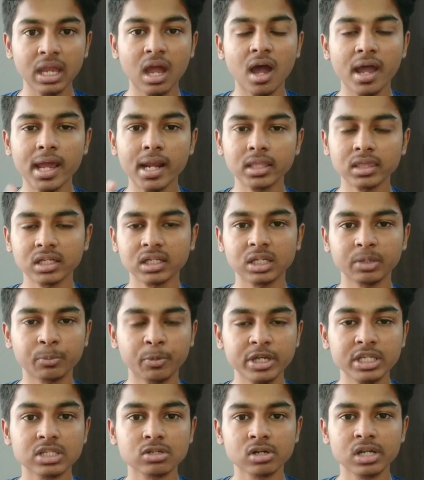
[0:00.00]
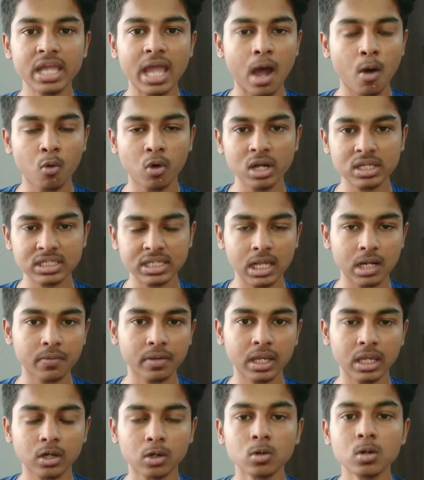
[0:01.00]
ஆயிரத்தெட்டு போய் சொல்லி அவங்கள சேர
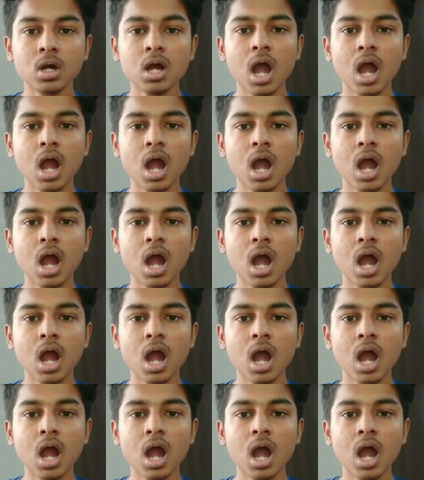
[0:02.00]
வைக்கணும்